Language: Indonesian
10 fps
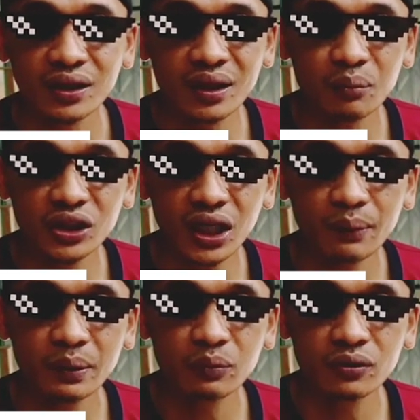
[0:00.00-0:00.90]
Rambutnya
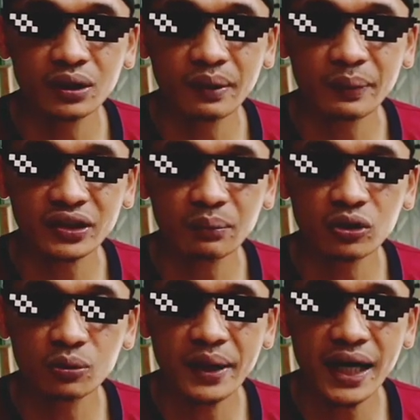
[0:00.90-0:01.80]
85%
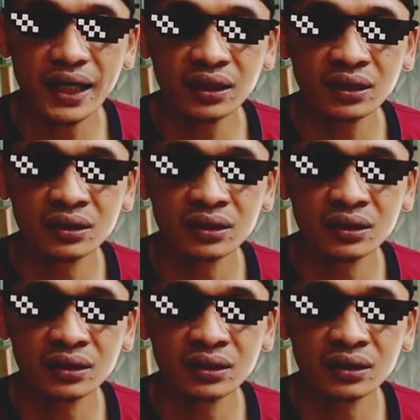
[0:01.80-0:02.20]
beruban,